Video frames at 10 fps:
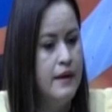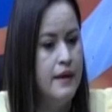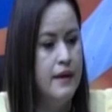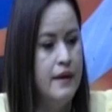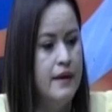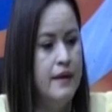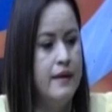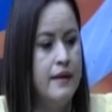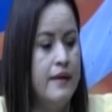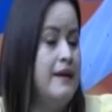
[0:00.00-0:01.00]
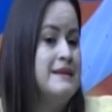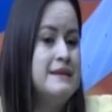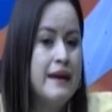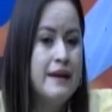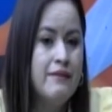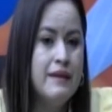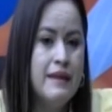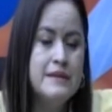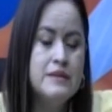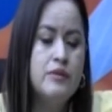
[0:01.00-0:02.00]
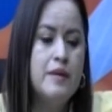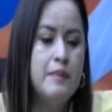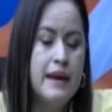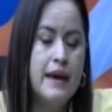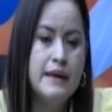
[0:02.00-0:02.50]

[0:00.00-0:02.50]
eh, que está en evidencia una mala